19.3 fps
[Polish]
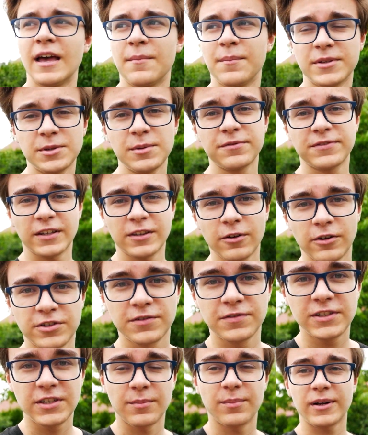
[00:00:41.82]
będzie mi wtedy
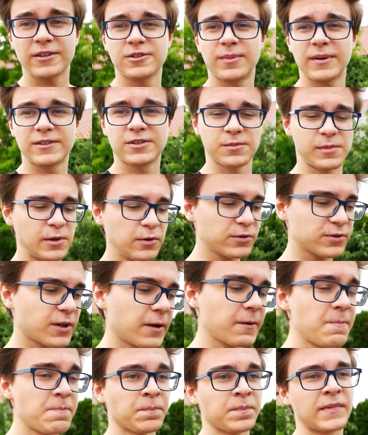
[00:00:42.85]
oczywiście bardzo, bardzo
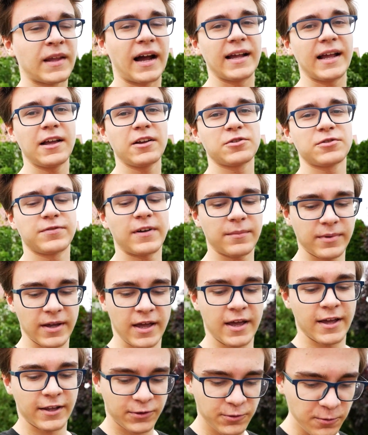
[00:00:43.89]
milutko, a ja już wam
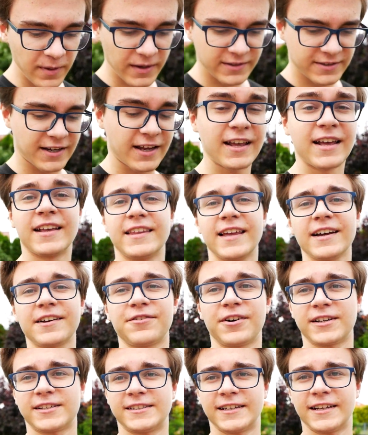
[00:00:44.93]
tłumaczę, jak
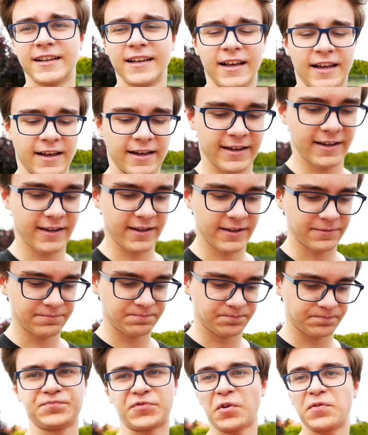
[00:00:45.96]
właśnie e,
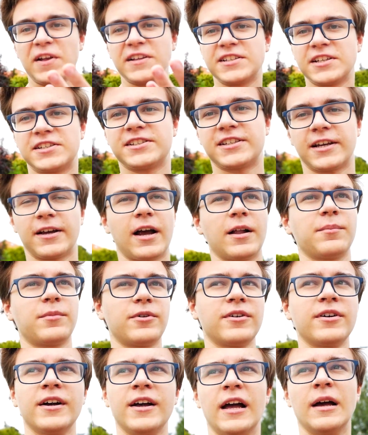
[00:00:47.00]
dowiedzieć się,
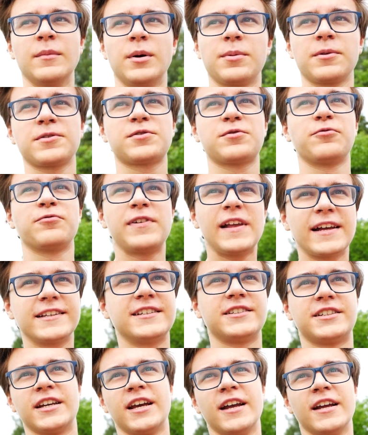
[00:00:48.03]
albo po prostu
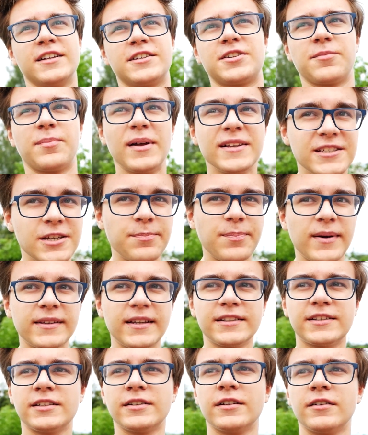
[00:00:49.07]
wiedzieć, czy będzie
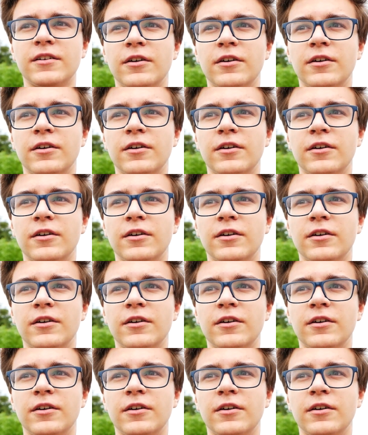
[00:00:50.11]
padać...